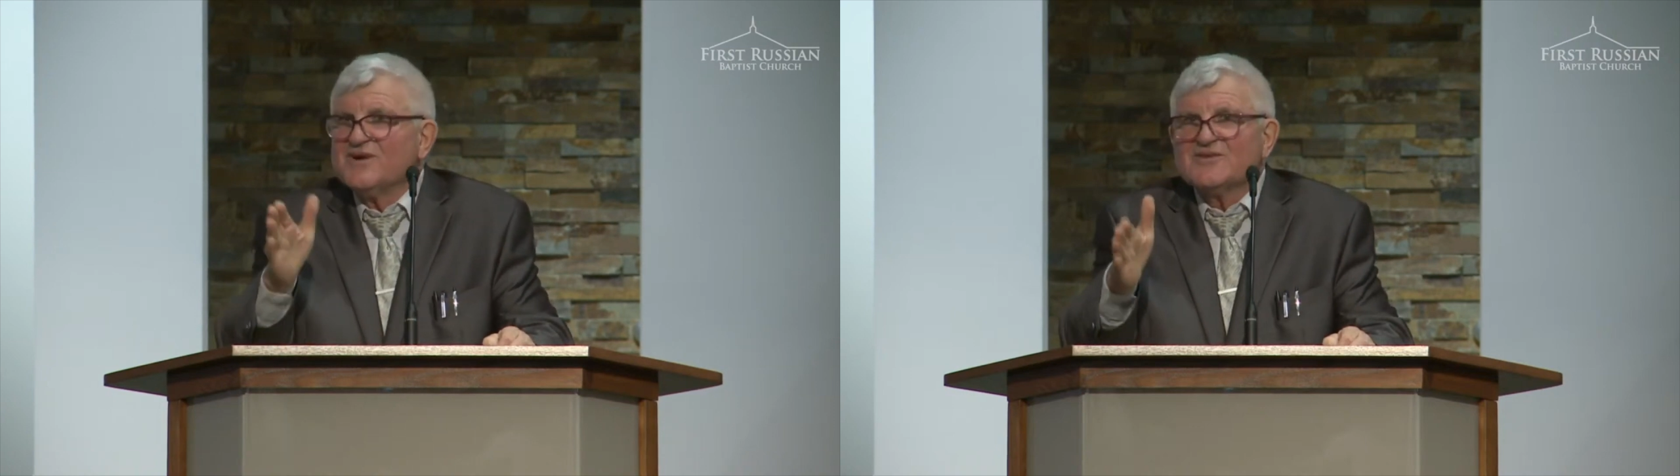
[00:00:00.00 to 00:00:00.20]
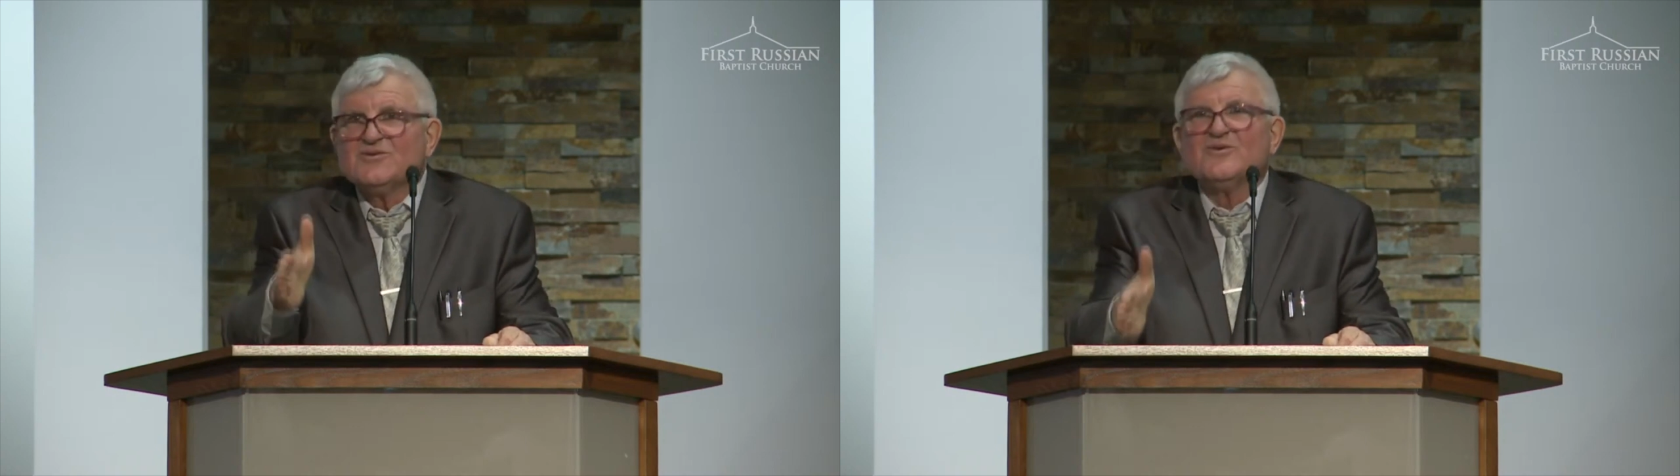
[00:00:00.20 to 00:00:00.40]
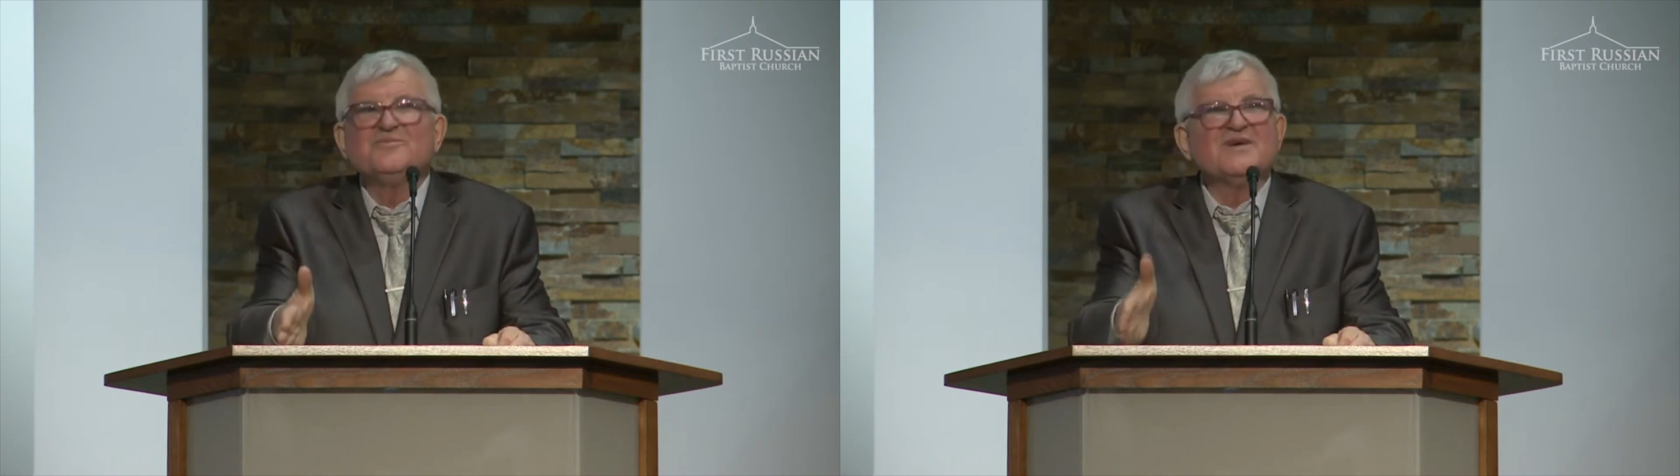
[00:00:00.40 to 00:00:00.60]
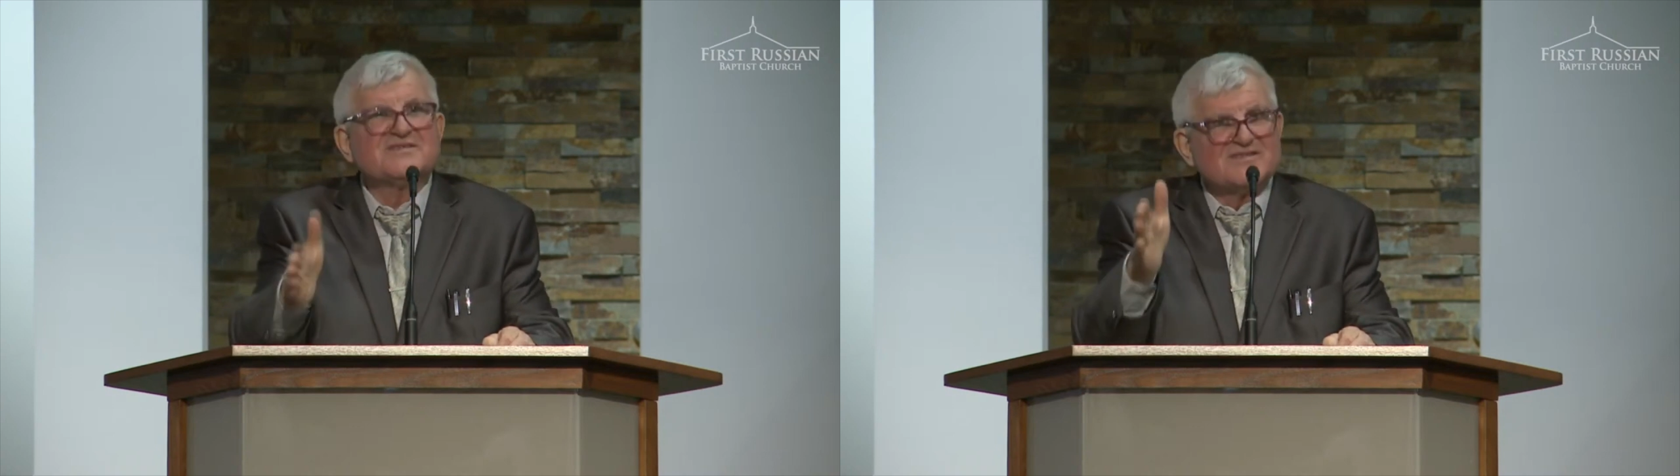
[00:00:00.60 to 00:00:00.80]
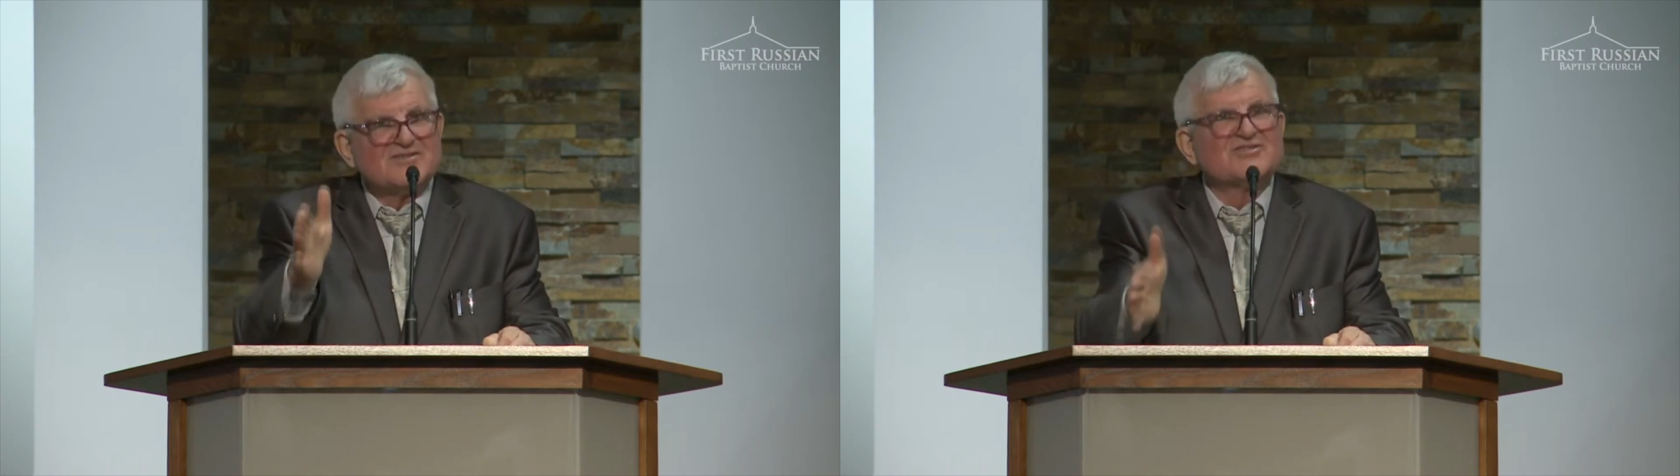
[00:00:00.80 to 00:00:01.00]
В одном
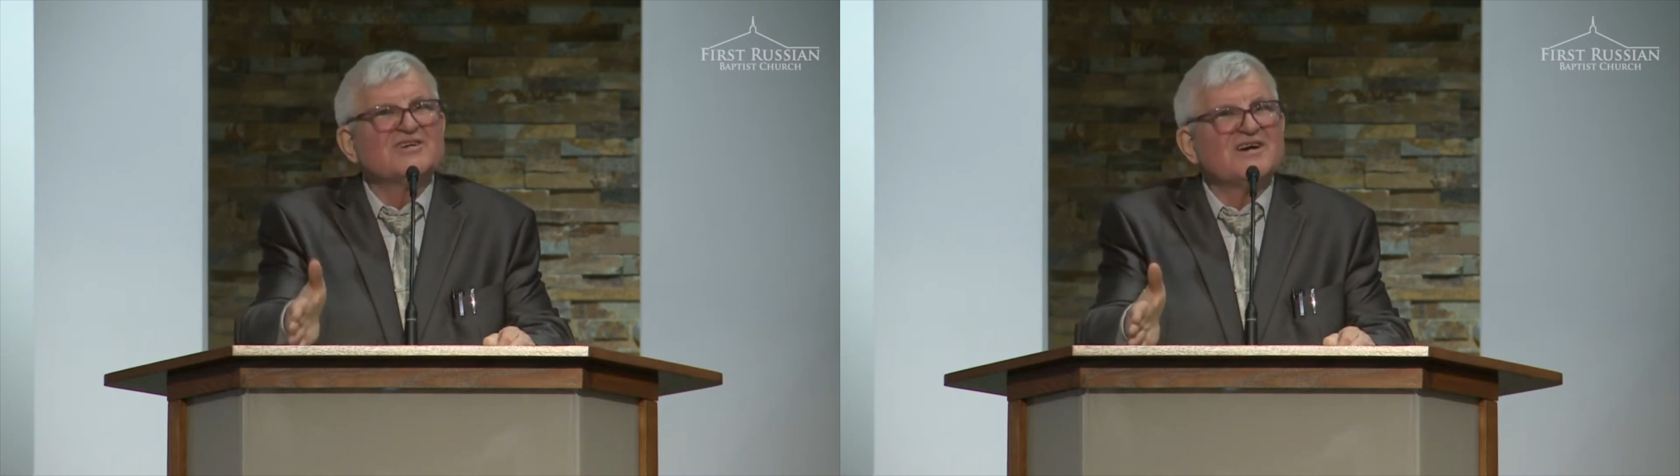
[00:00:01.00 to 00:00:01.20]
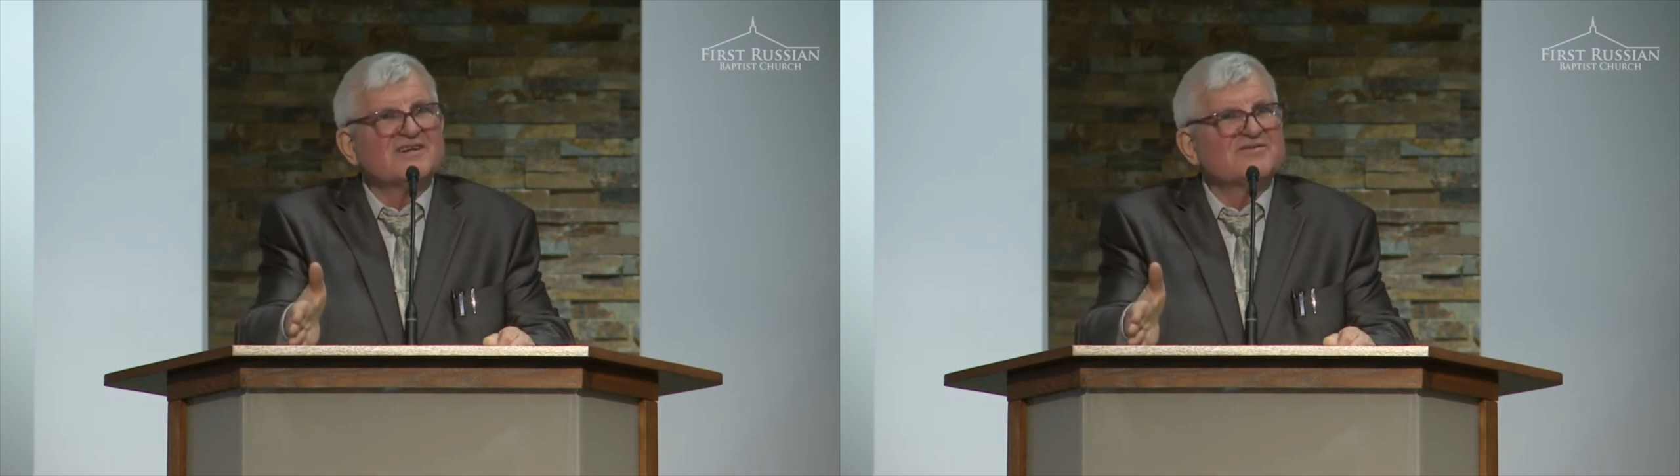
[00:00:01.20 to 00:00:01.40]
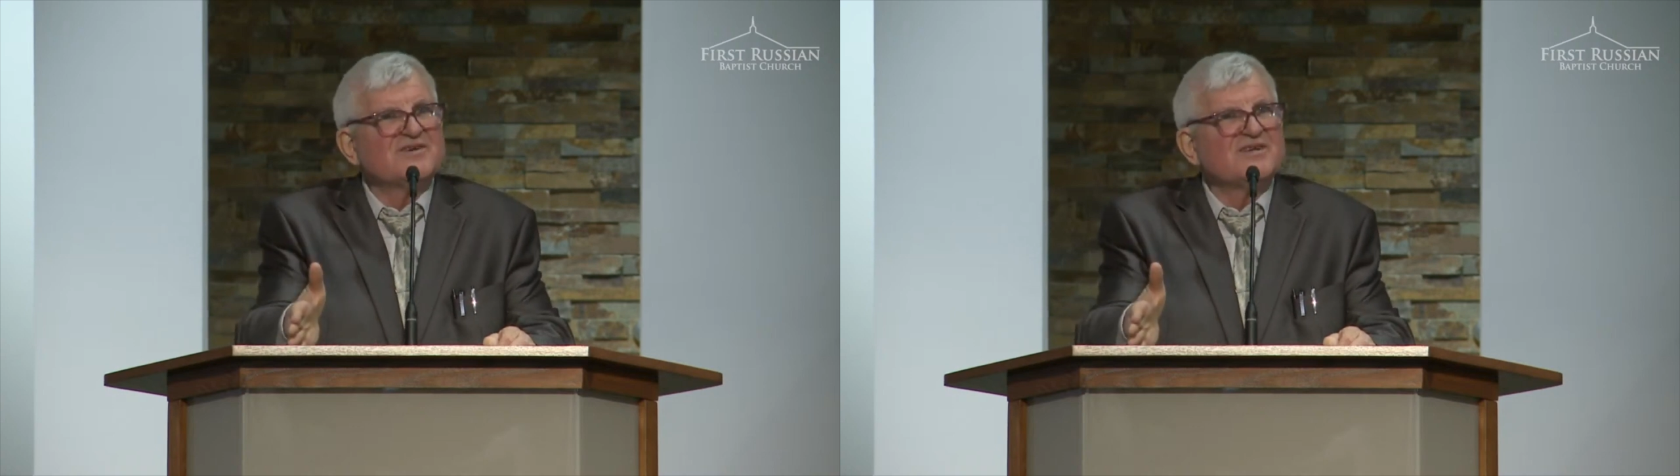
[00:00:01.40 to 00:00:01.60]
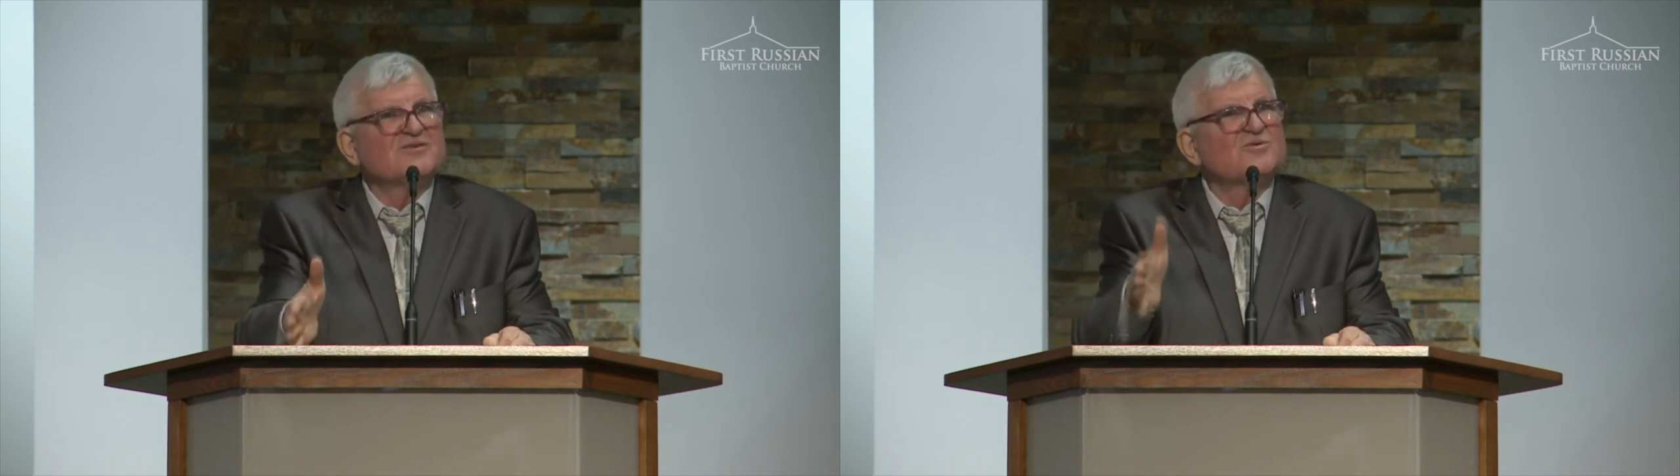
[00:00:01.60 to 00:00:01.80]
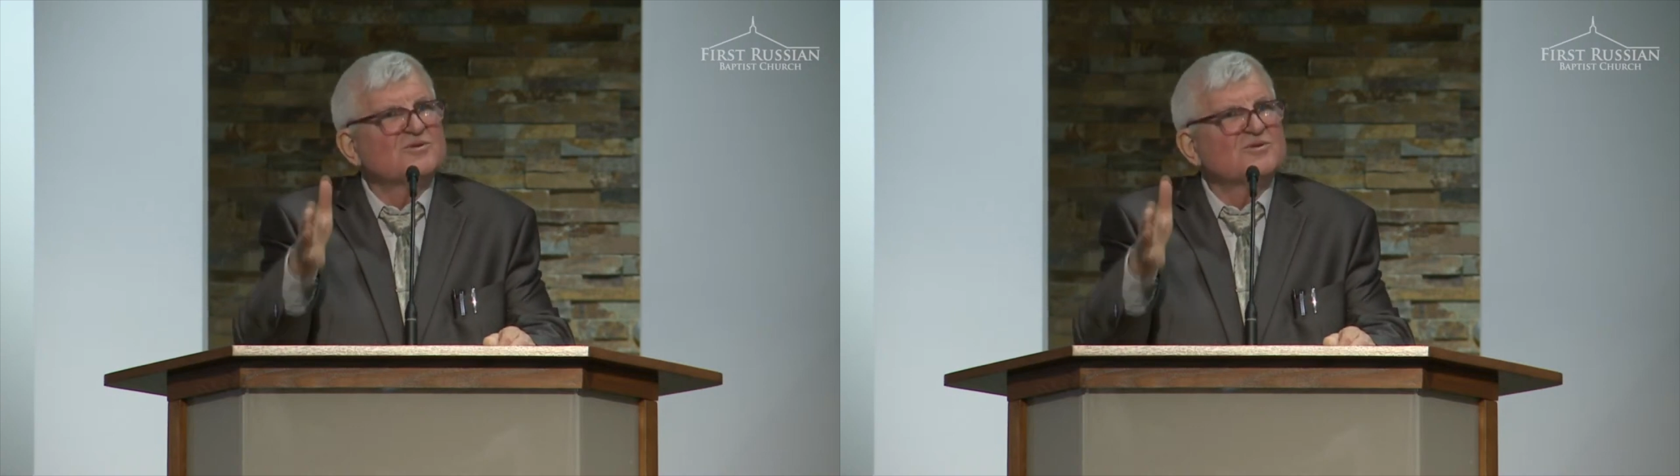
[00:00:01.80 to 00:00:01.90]
месте жертвенник,